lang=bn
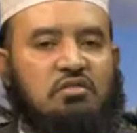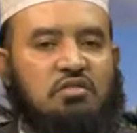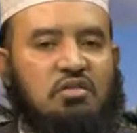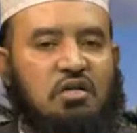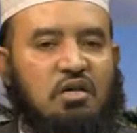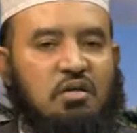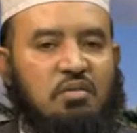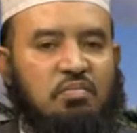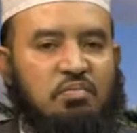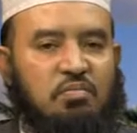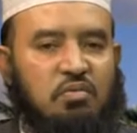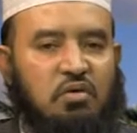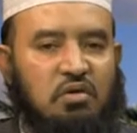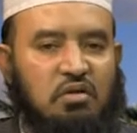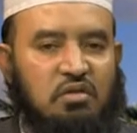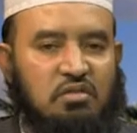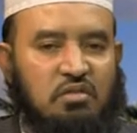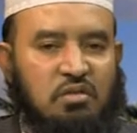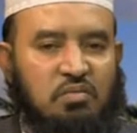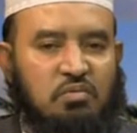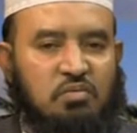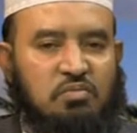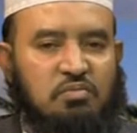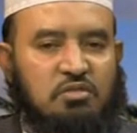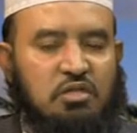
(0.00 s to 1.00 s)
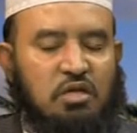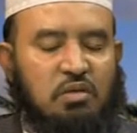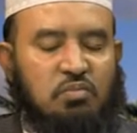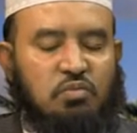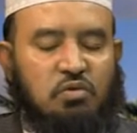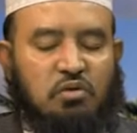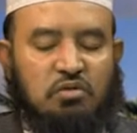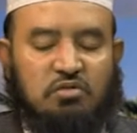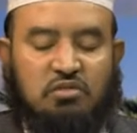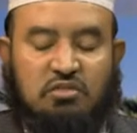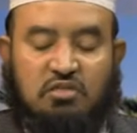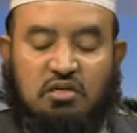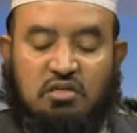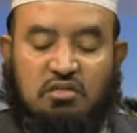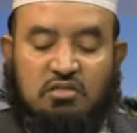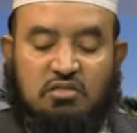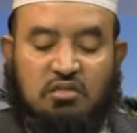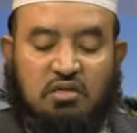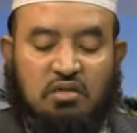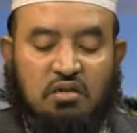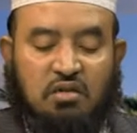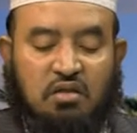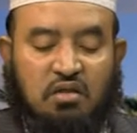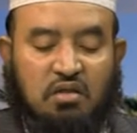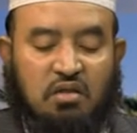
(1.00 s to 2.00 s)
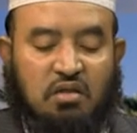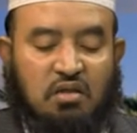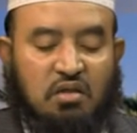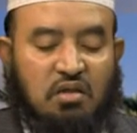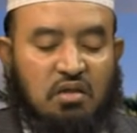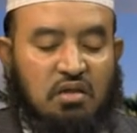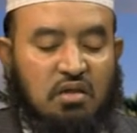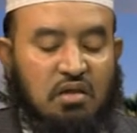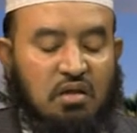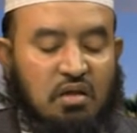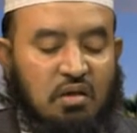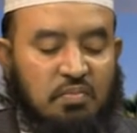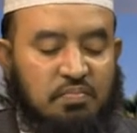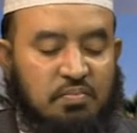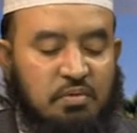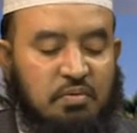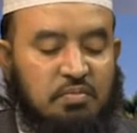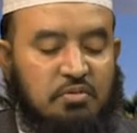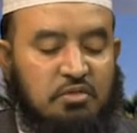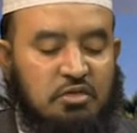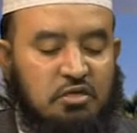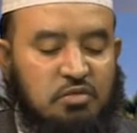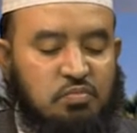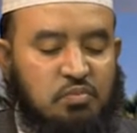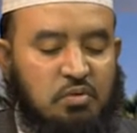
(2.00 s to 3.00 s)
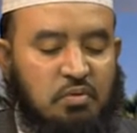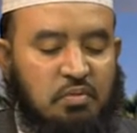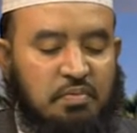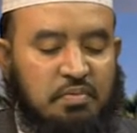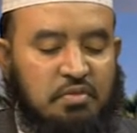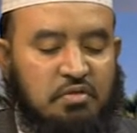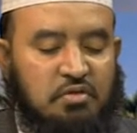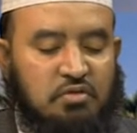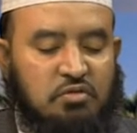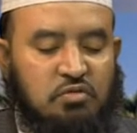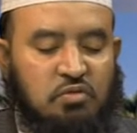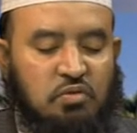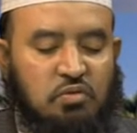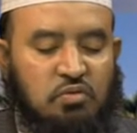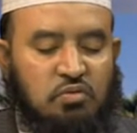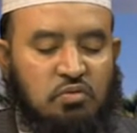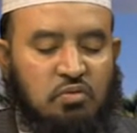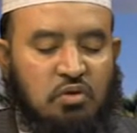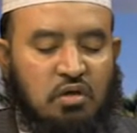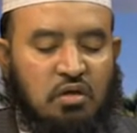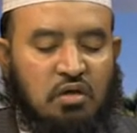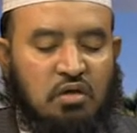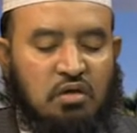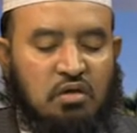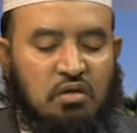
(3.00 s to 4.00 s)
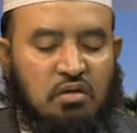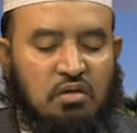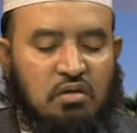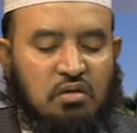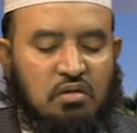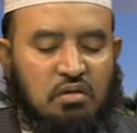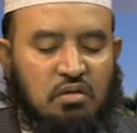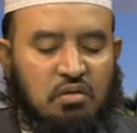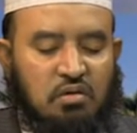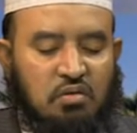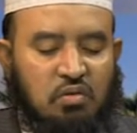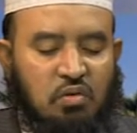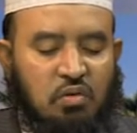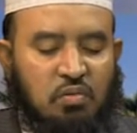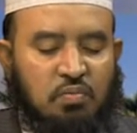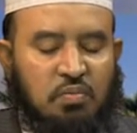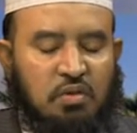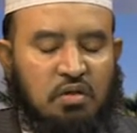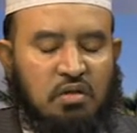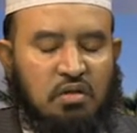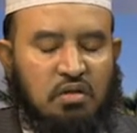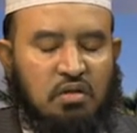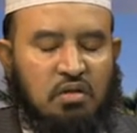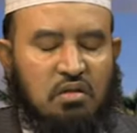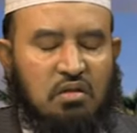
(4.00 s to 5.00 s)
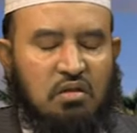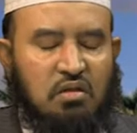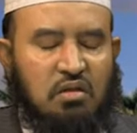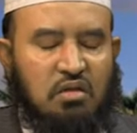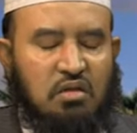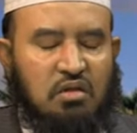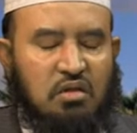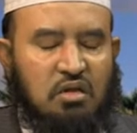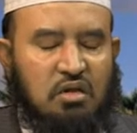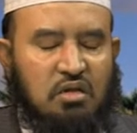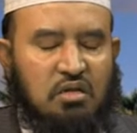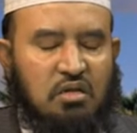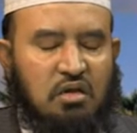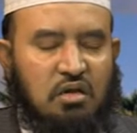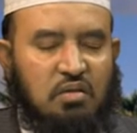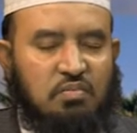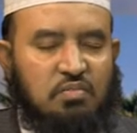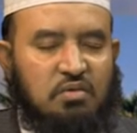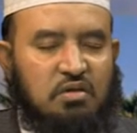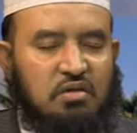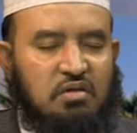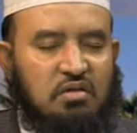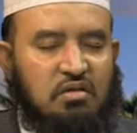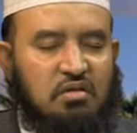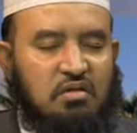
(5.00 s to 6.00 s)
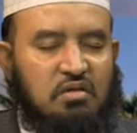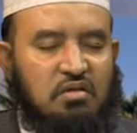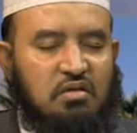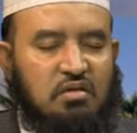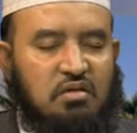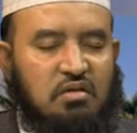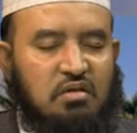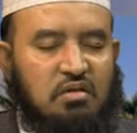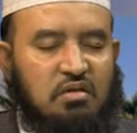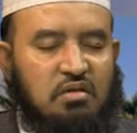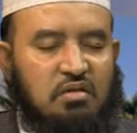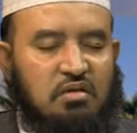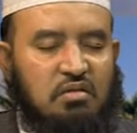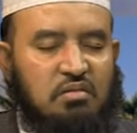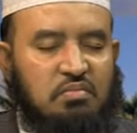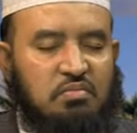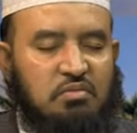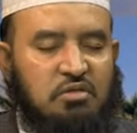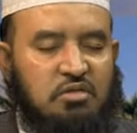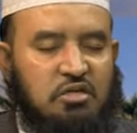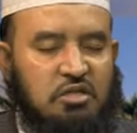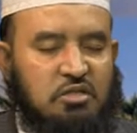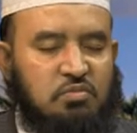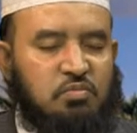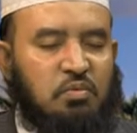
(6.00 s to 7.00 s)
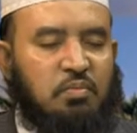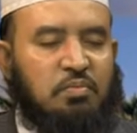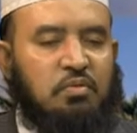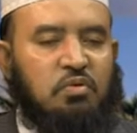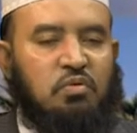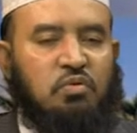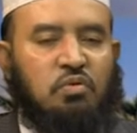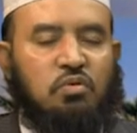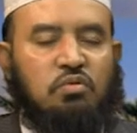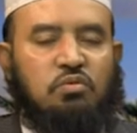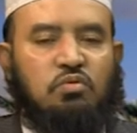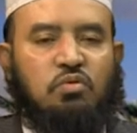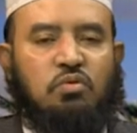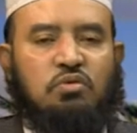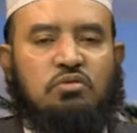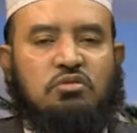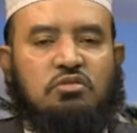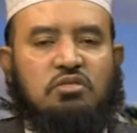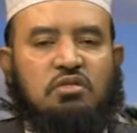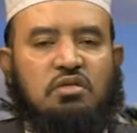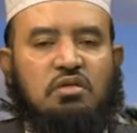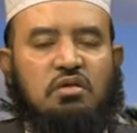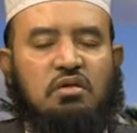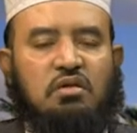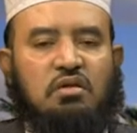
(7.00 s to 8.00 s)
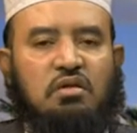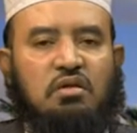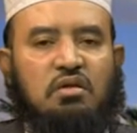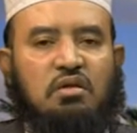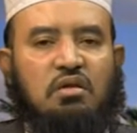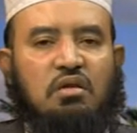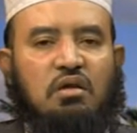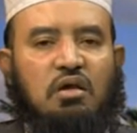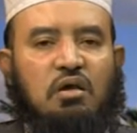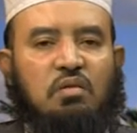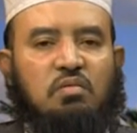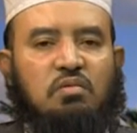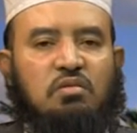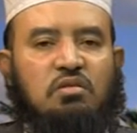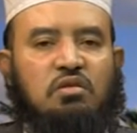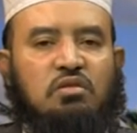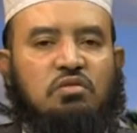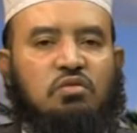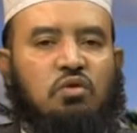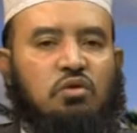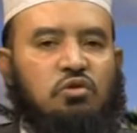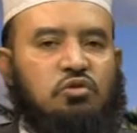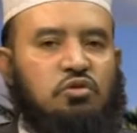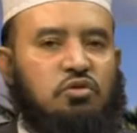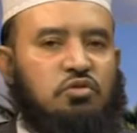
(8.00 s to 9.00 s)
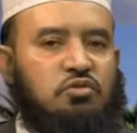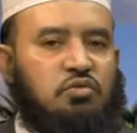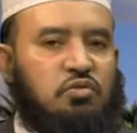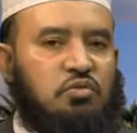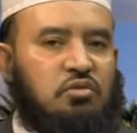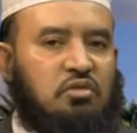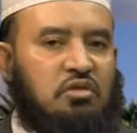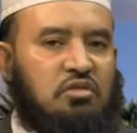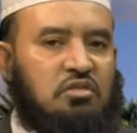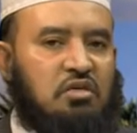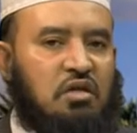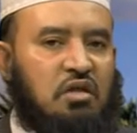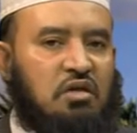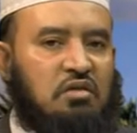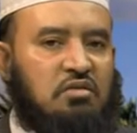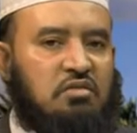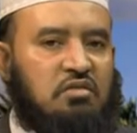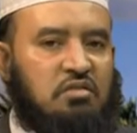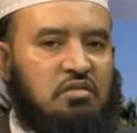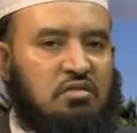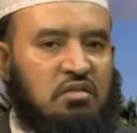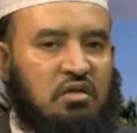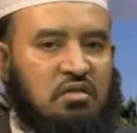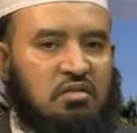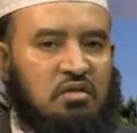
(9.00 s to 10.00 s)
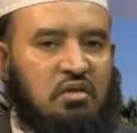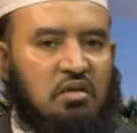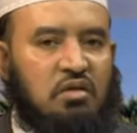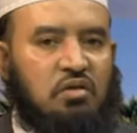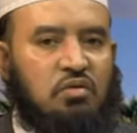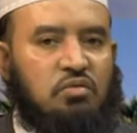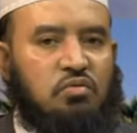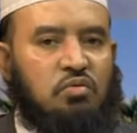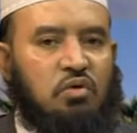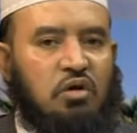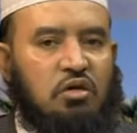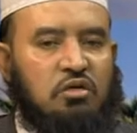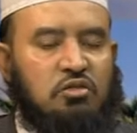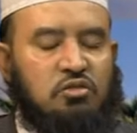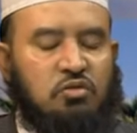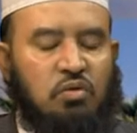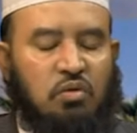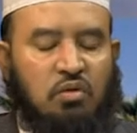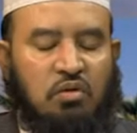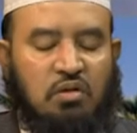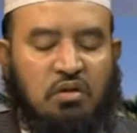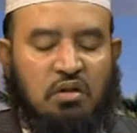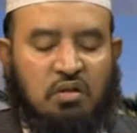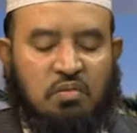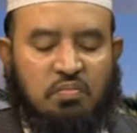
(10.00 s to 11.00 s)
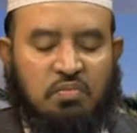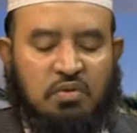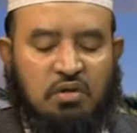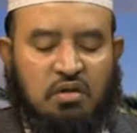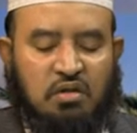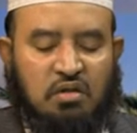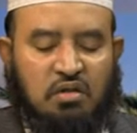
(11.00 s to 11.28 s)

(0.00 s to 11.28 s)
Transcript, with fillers: সাহেব মাওলানা তামিম সাহেব হজে যাচ্ছেন আপনি বিশেষভাবে আমাদের জন্য দোয়া করবেন এটা আমি বিশেষভাবে অনুরোধ করছি আমাদের দর্শক শ্রোতা যারা আছেন তাদেরকেও দোয়ায় স্মরণ রাখবেন